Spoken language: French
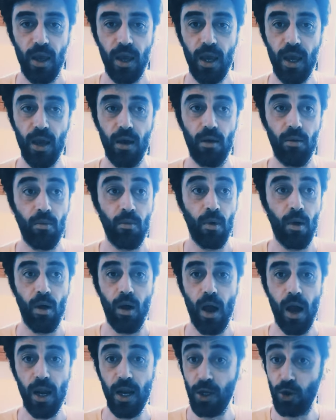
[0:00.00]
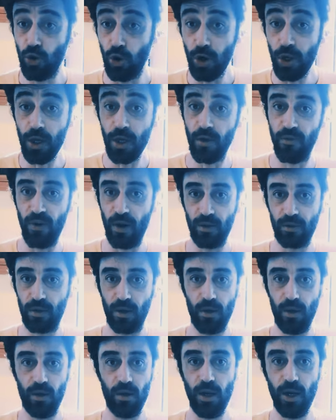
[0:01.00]
Et elle est jolie, enfin,
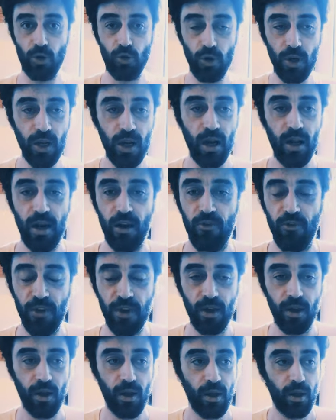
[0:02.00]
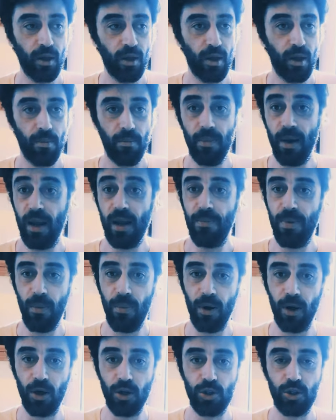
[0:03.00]
elle est jolie, la fille. Ben, elle n'est pas
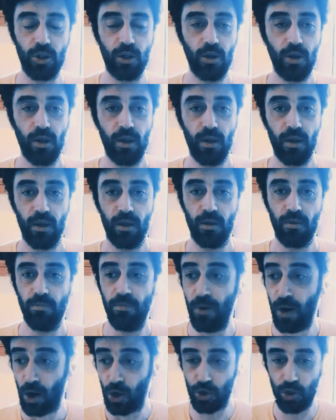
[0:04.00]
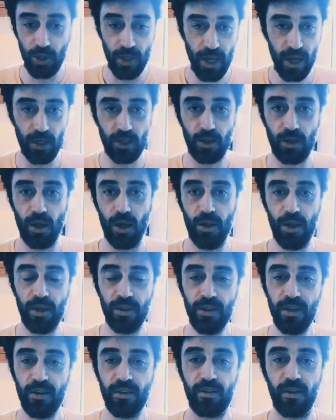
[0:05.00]
blanche. Blanche-Neige, il y a un
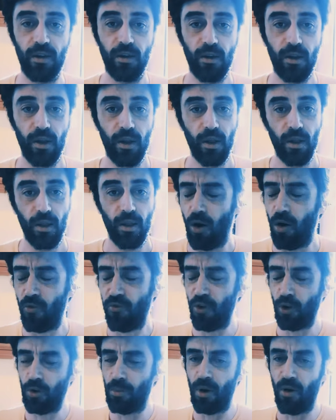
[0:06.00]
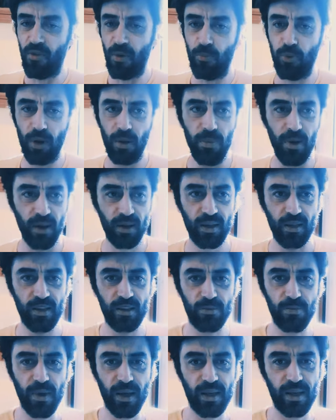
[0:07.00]
indice. On fait comment On fait pour les blancs qui
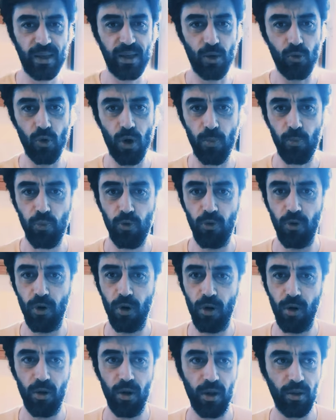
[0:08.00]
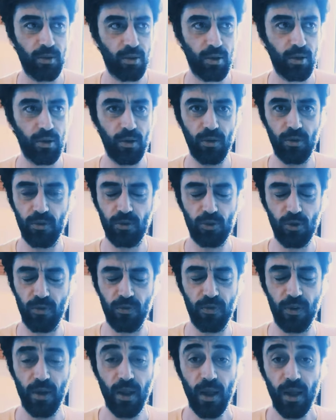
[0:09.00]
se maquillent en or pour euh, être. Je...
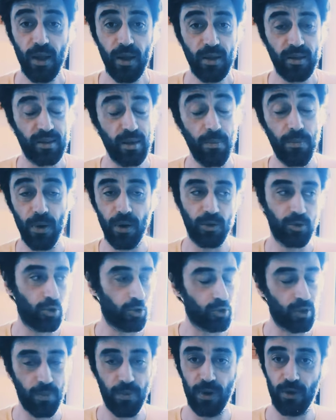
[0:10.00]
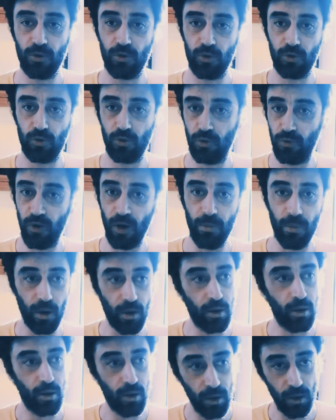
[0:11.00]
ne sais pas, je suis
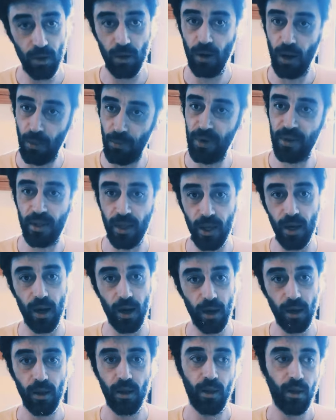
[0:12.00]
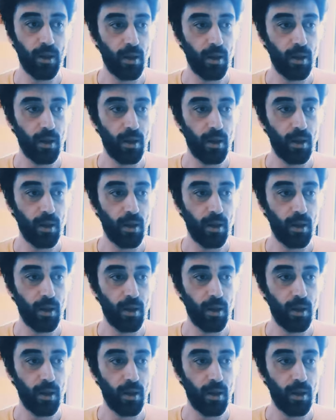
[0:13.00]
vraiment embêté là. Hein.